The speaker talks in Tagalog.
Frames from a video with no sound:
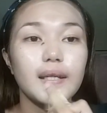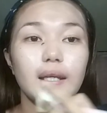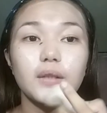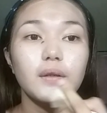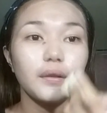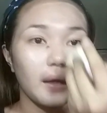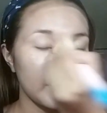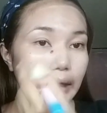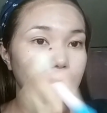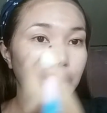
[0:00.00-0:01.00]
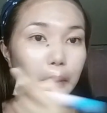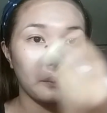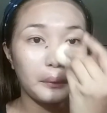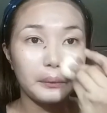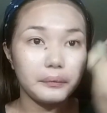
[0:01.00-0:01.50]
Itong ano kasi, itong
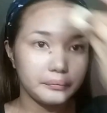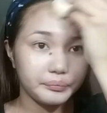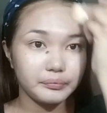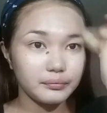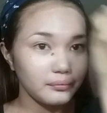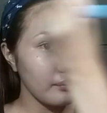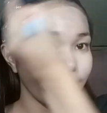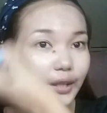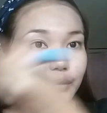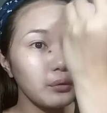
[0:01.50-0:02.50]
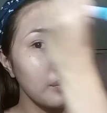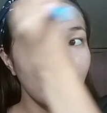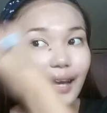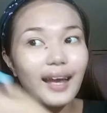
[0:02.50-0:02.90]
itong